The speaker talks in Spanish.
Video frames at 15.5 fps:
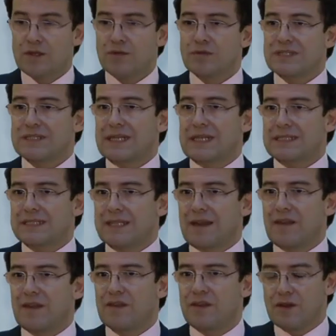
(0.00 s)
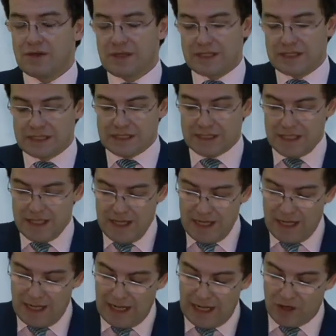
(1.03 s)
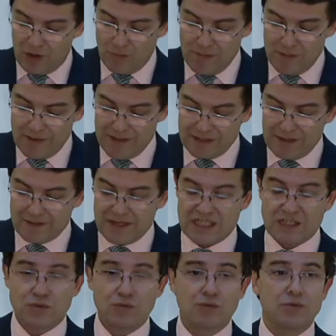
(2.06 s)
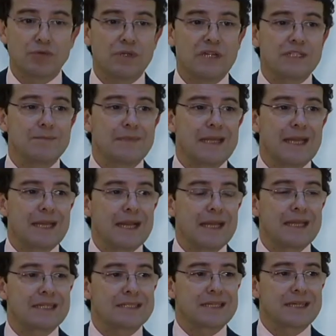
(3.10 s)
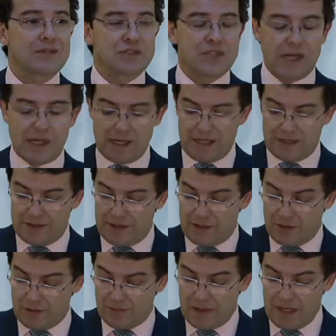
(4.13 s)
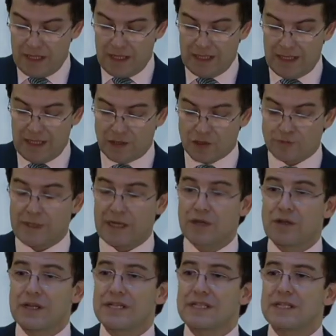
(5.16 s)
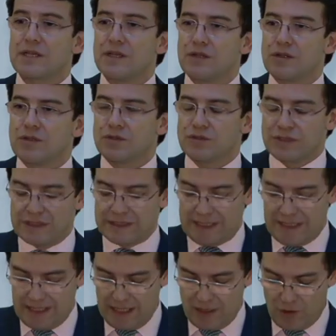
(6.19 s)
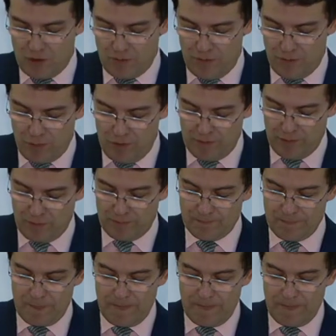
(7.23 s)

nuestras tradiciones, la convivencia de las culturas milenarias que nos enriquecieron y los valores que hoy nos distinguen como pueblo.